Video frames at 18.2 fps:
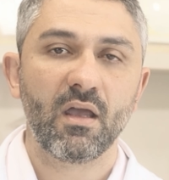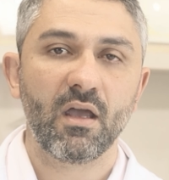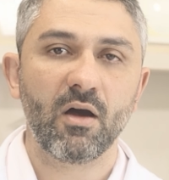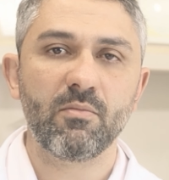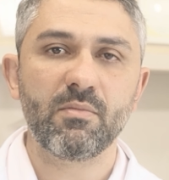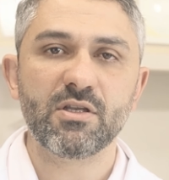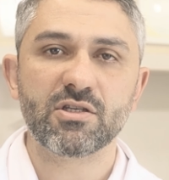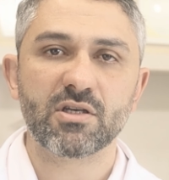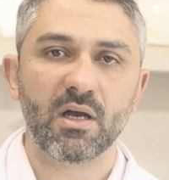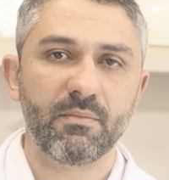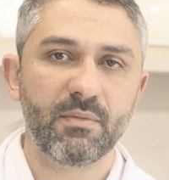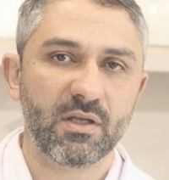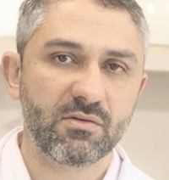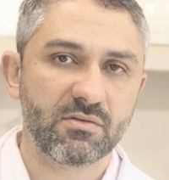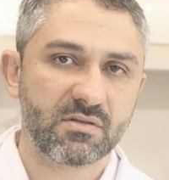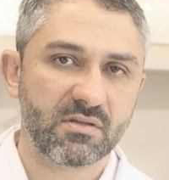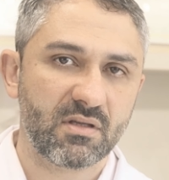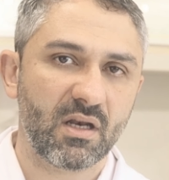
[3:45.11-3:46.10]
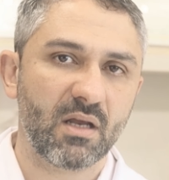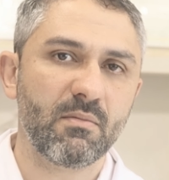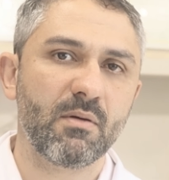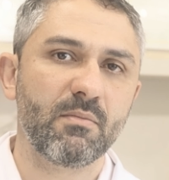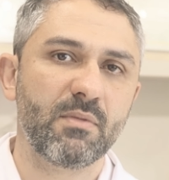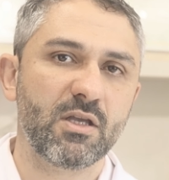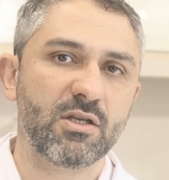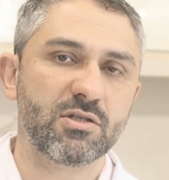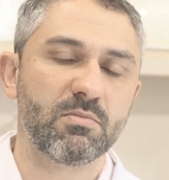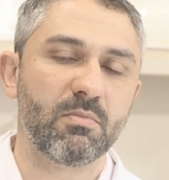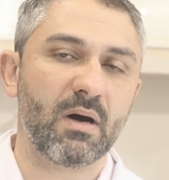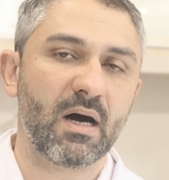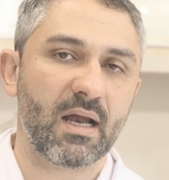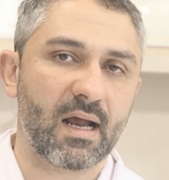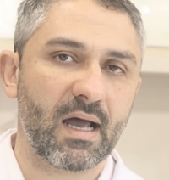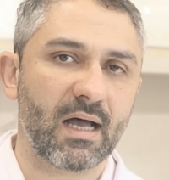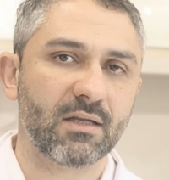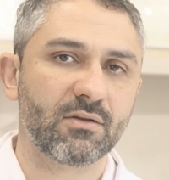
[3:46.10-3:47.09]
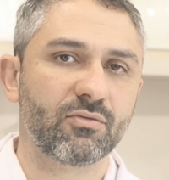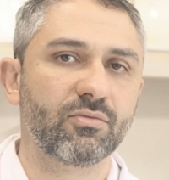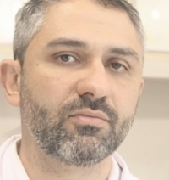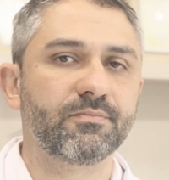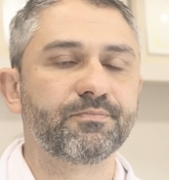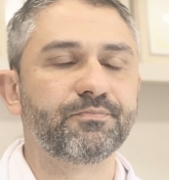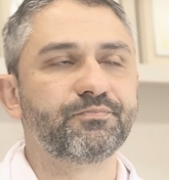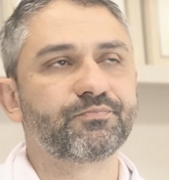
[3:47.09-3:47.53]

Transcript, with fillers: É um medicamento extremamente barato